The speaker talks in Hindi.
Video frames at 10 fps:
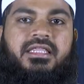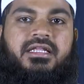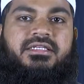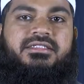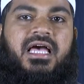
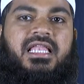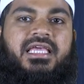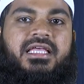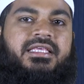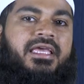हज़रत सहल
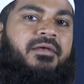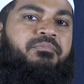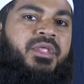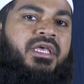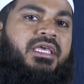कहते हैं
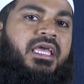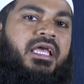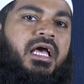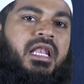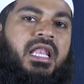कि
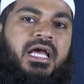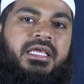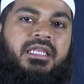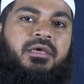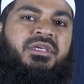अल्लाह
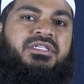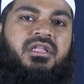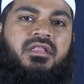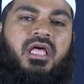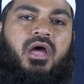के नबी
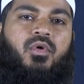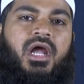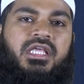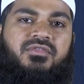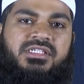सल्लल्लाहु
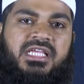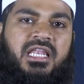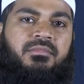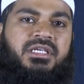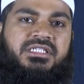अलैहि
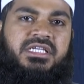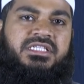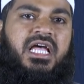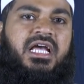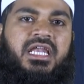वसल्लम के
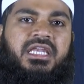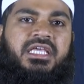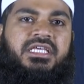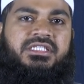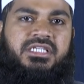सजदा
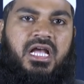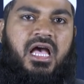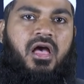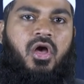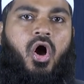करने की
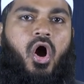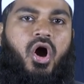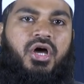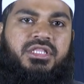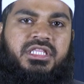जगह
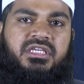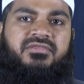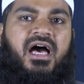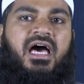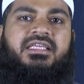और
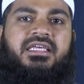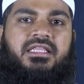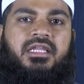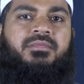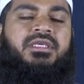दीवार के
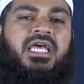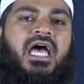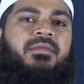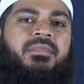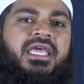
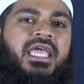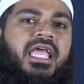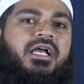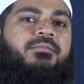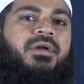दरमियान में
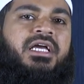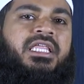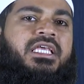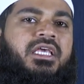एक बकरी